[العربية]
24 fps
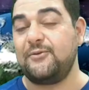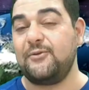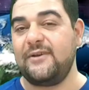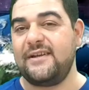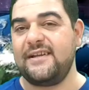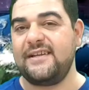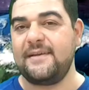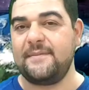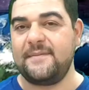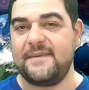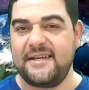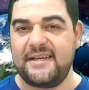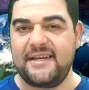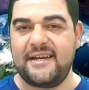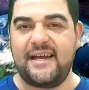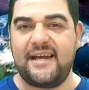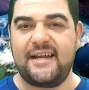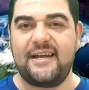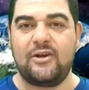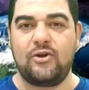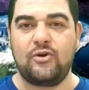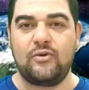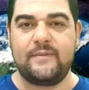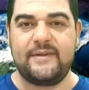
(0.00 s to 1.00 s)
كلنا بنجري
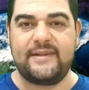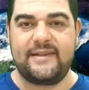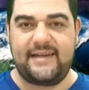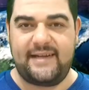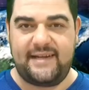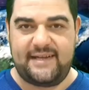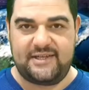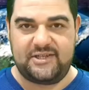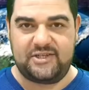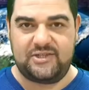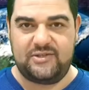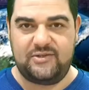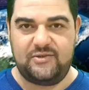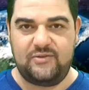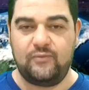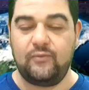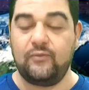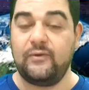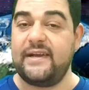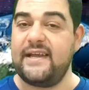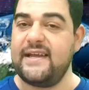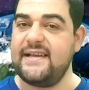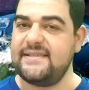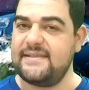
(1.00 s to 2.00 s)
على لقمة العيش
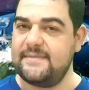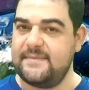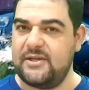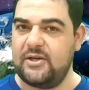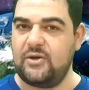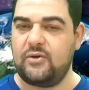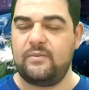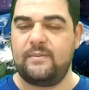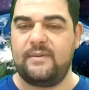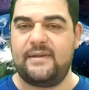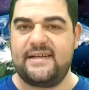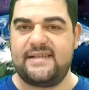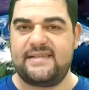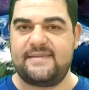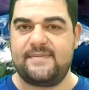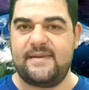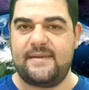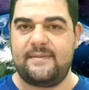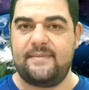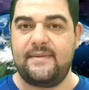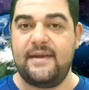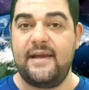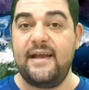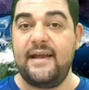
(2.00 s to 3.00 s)
ولازم ناخد
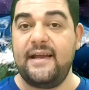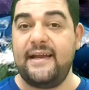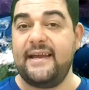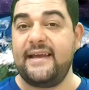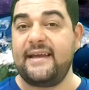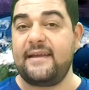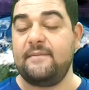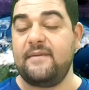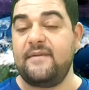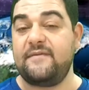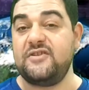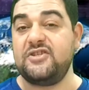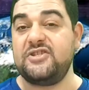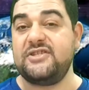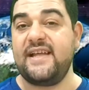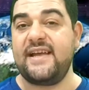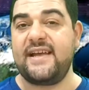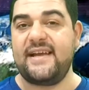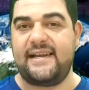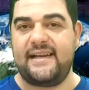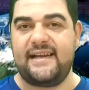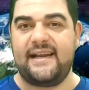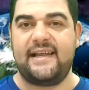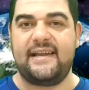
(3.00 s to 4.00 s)
بالأسباب لكن مفيش
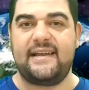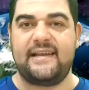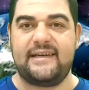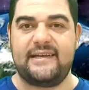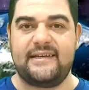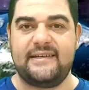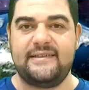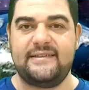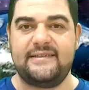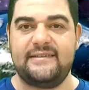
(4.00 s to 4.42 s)
داعي للقلق